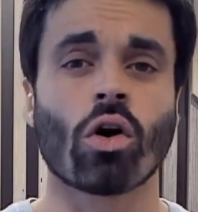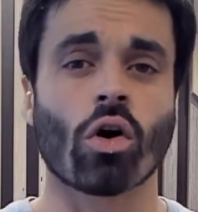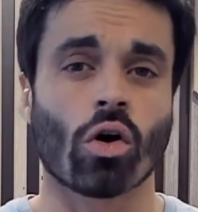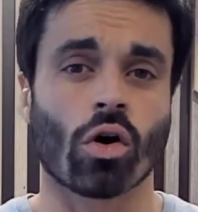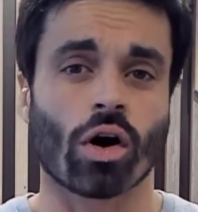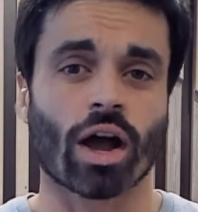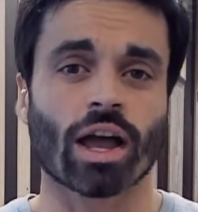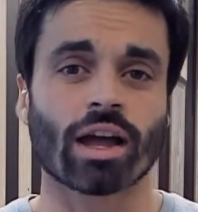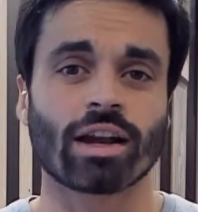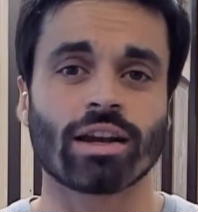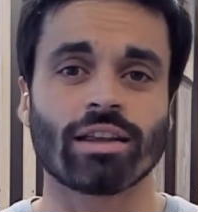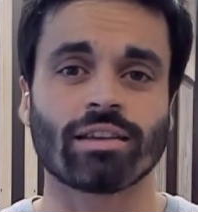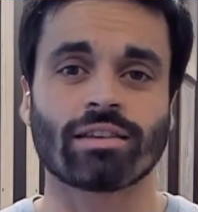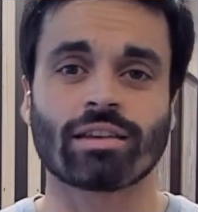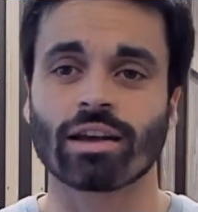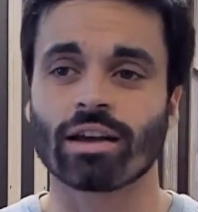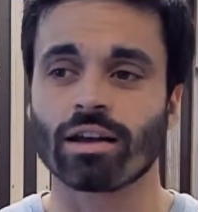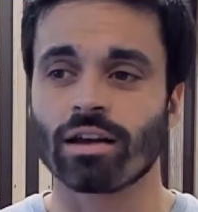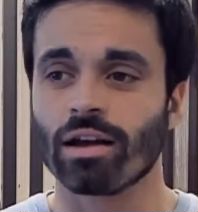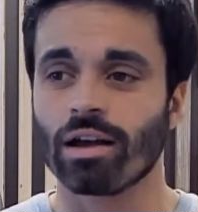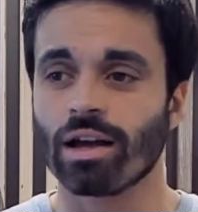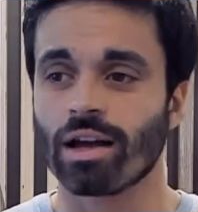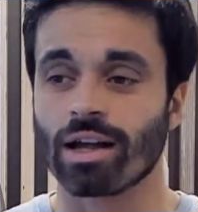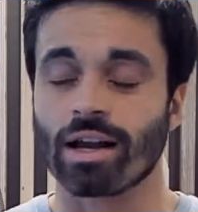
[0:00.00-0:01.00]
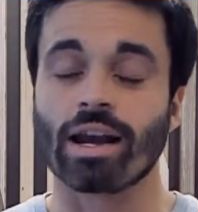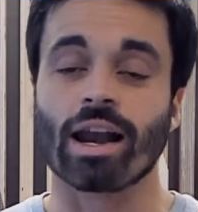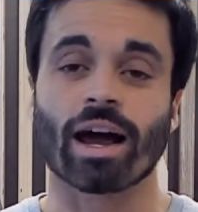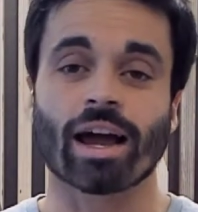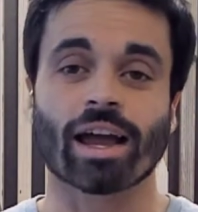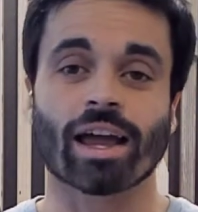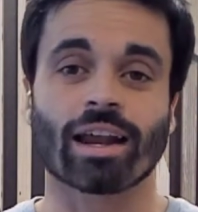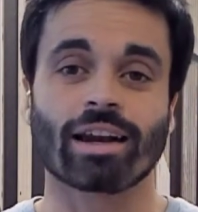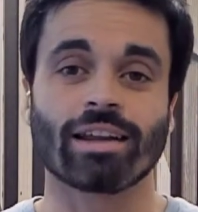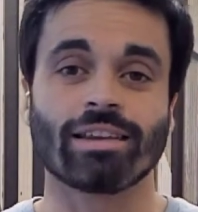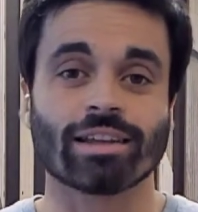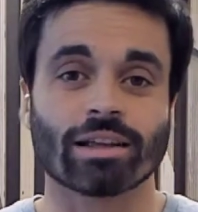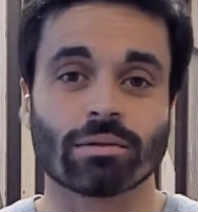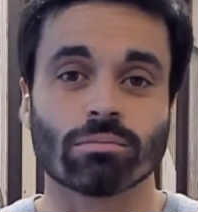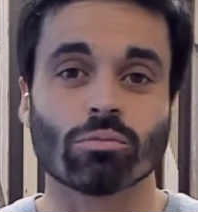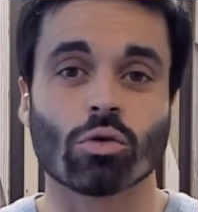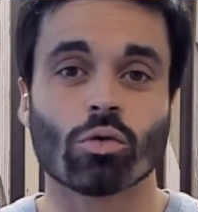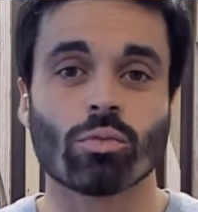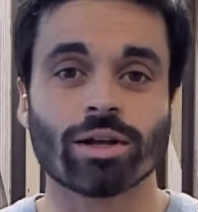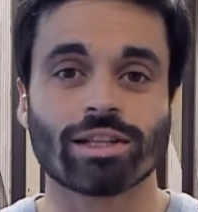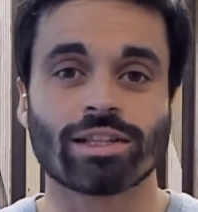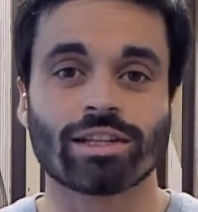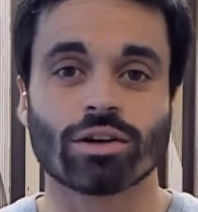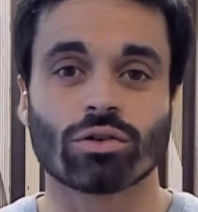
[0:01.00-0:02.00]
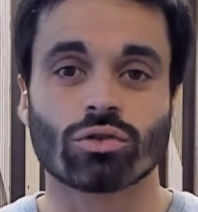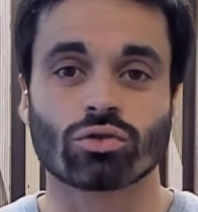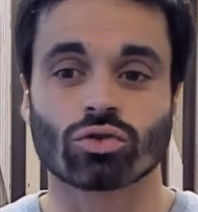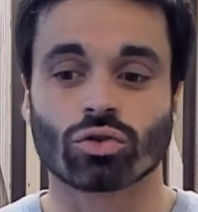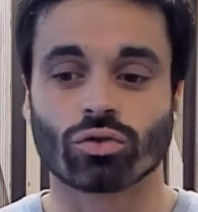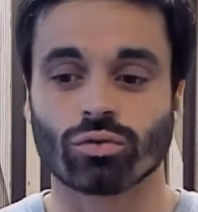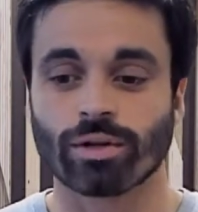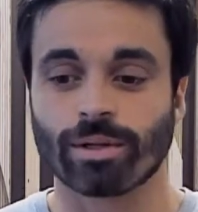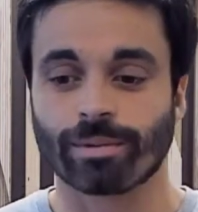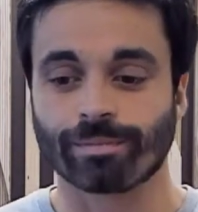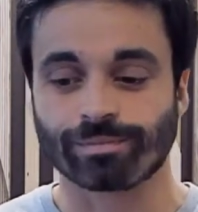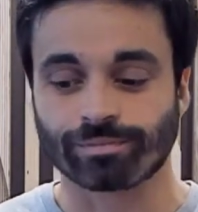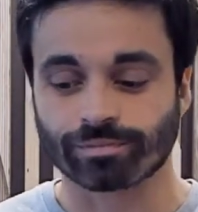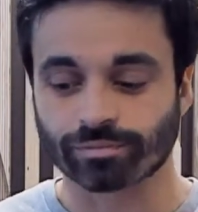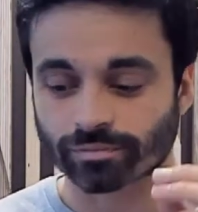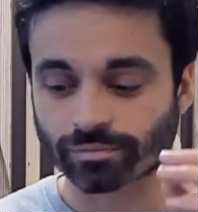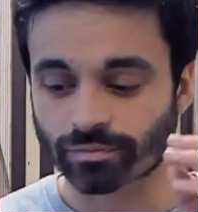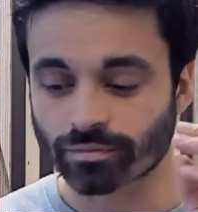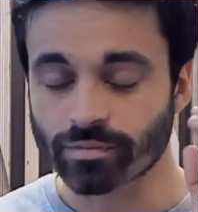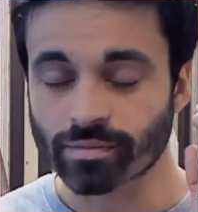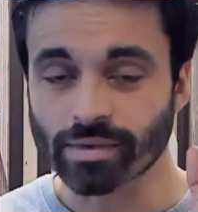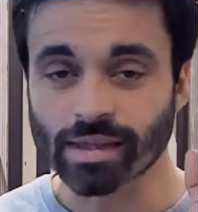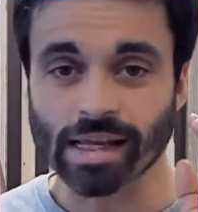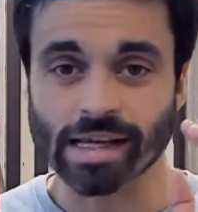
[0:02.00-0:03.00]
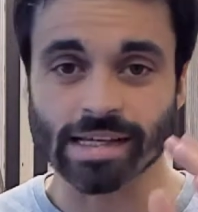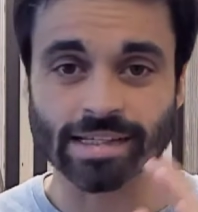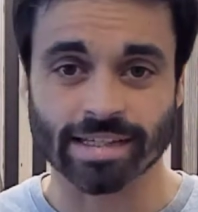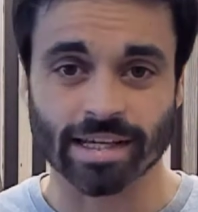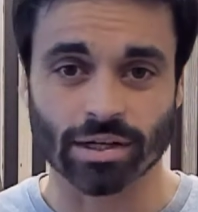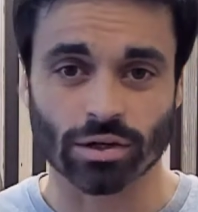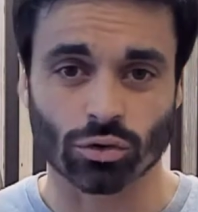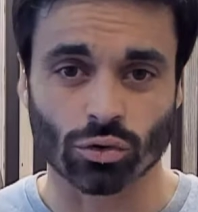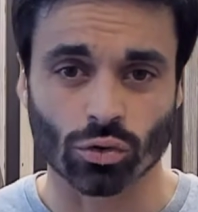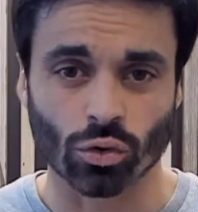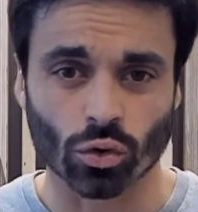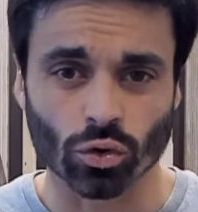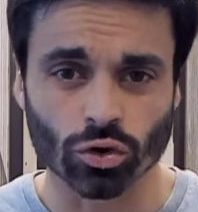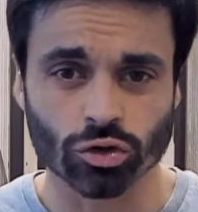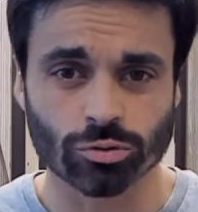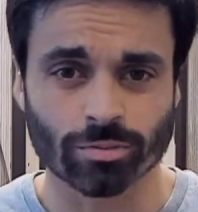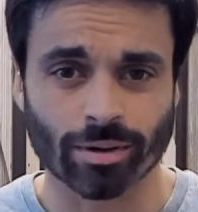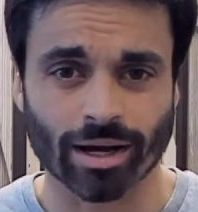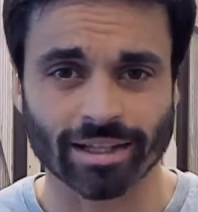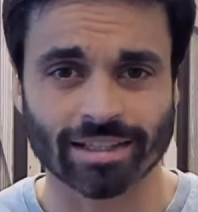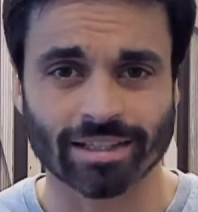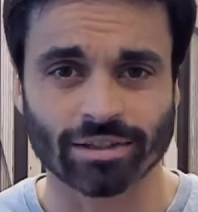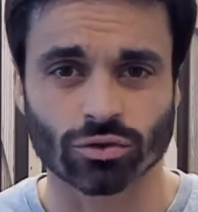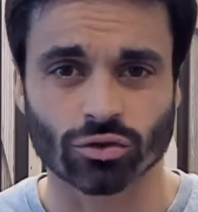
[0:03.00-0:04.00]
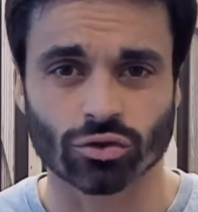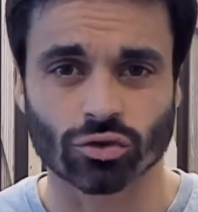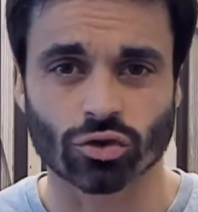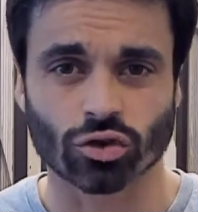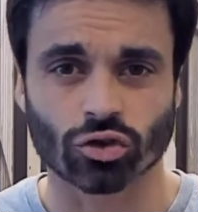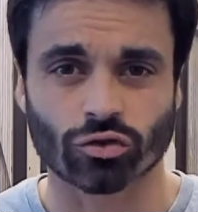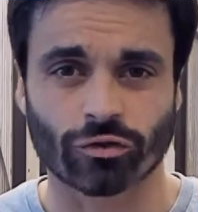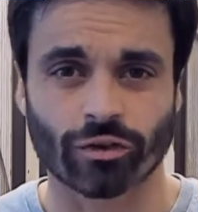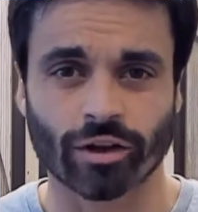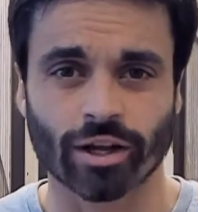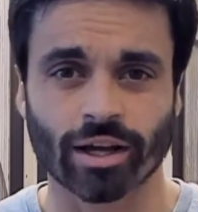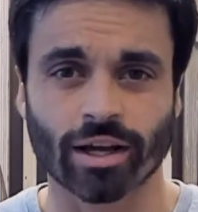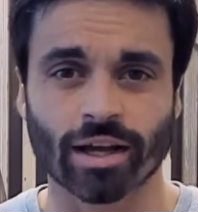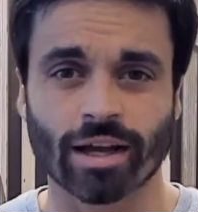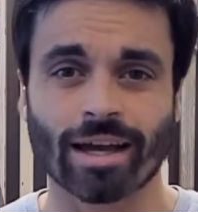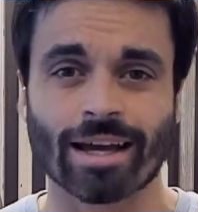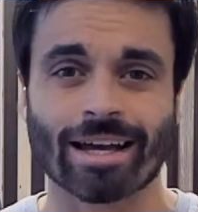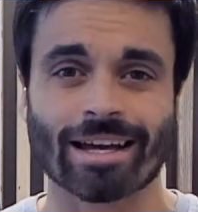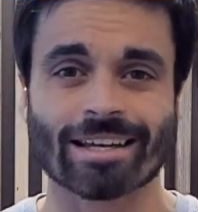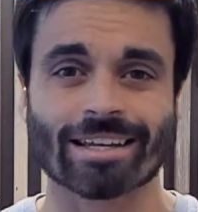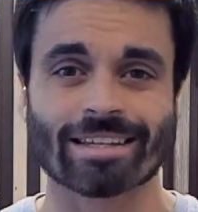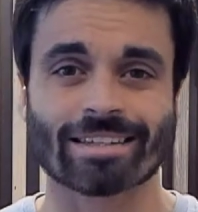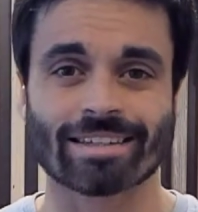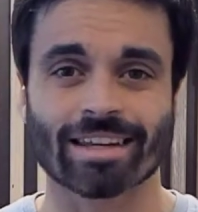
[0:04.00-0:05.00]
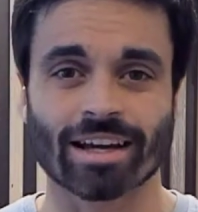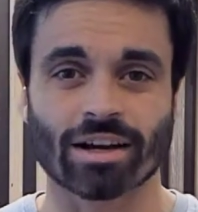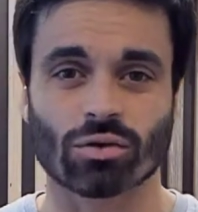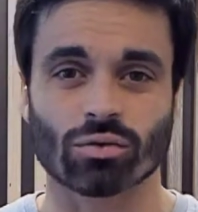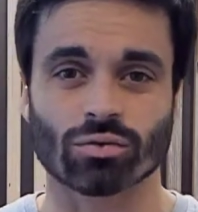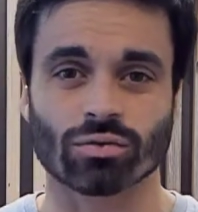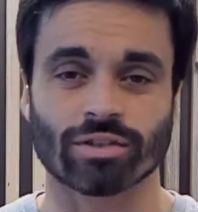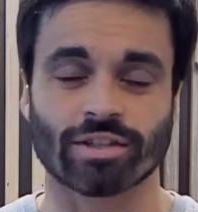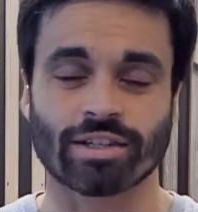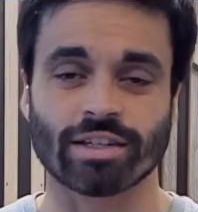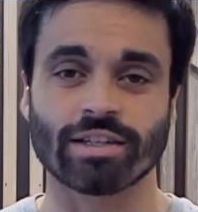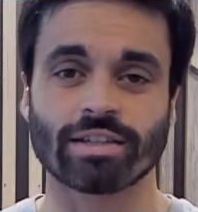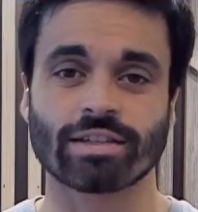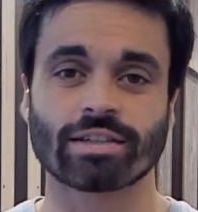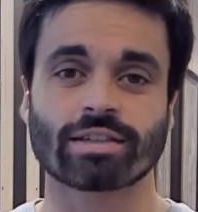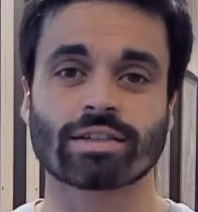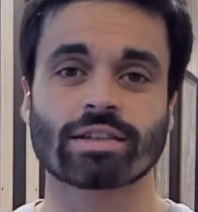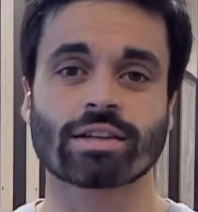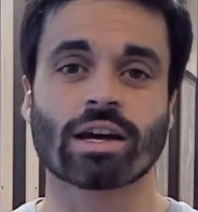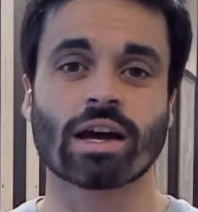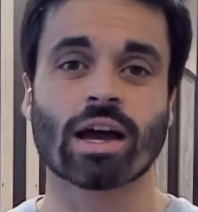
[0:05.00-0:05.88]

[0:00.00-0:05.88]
En réalité, la réalité de mon métier aujourd'hui, c'est qu'une grosse partie de ce que je fais, ça consiste